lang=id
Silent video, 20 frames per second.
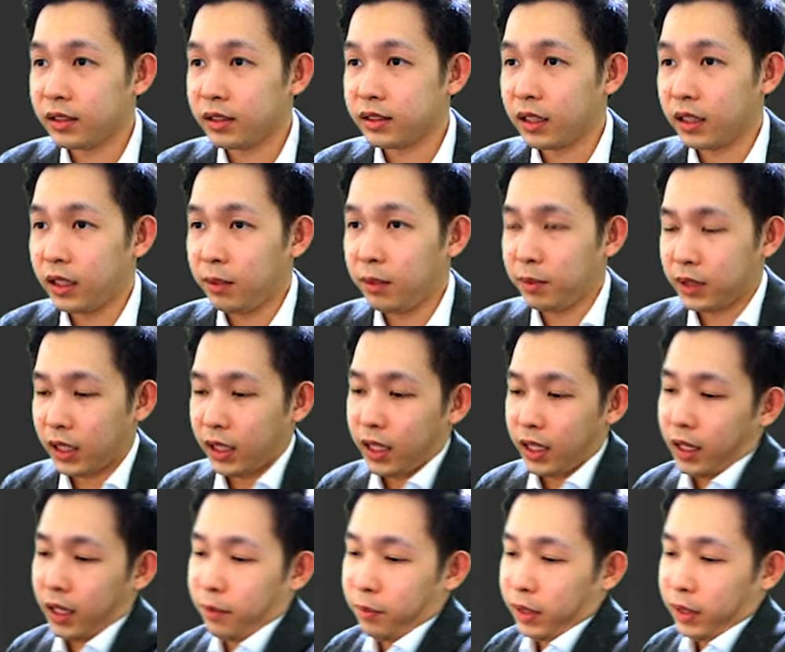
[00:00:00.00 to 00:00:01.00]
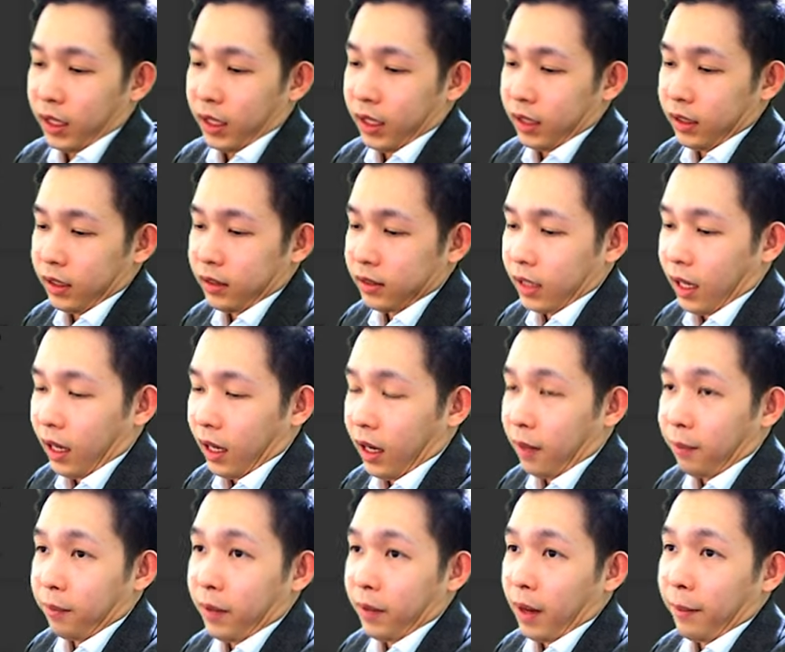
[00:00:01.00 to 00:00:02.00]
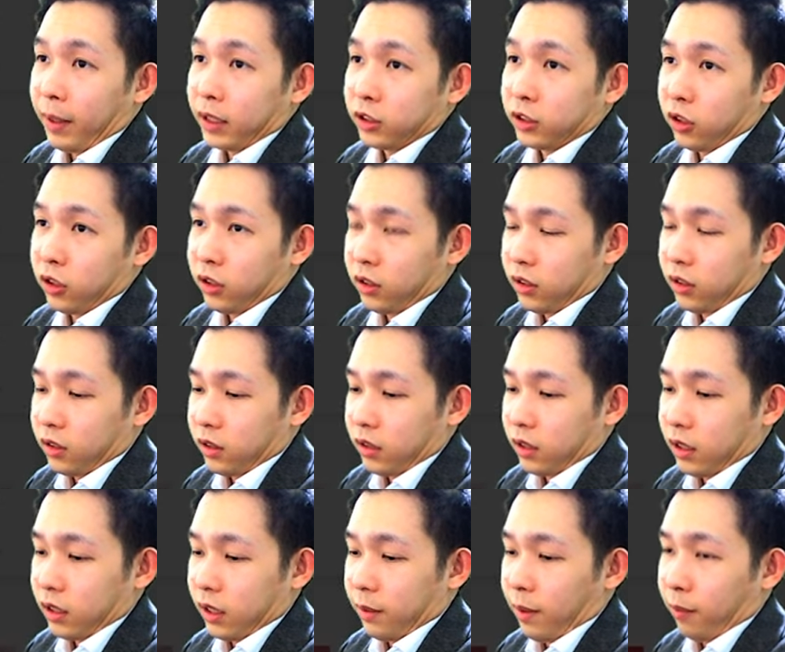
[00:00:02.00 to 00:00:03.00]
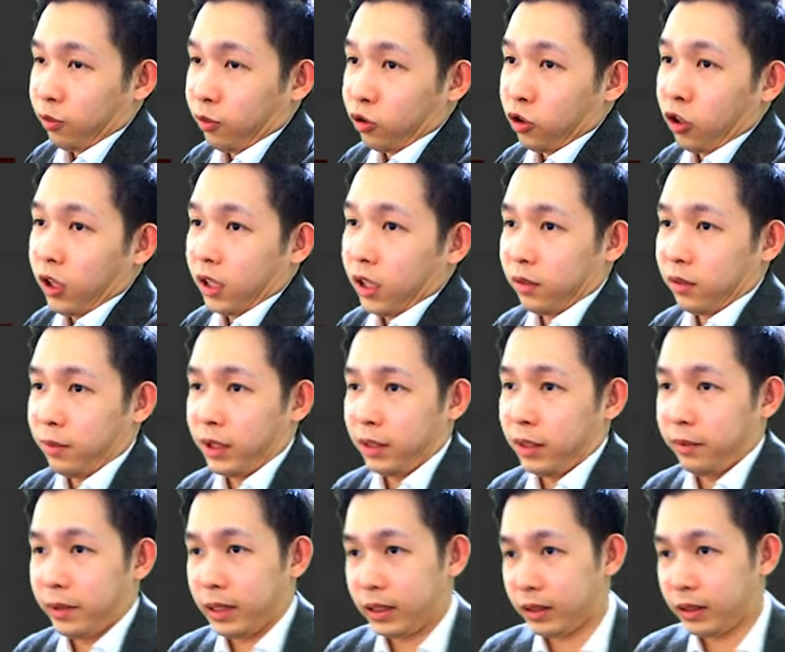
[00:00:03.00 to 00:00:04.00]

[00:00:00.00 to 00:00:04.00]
jadi misalnya kalian beli saham Amazon 50 dolar teman-teman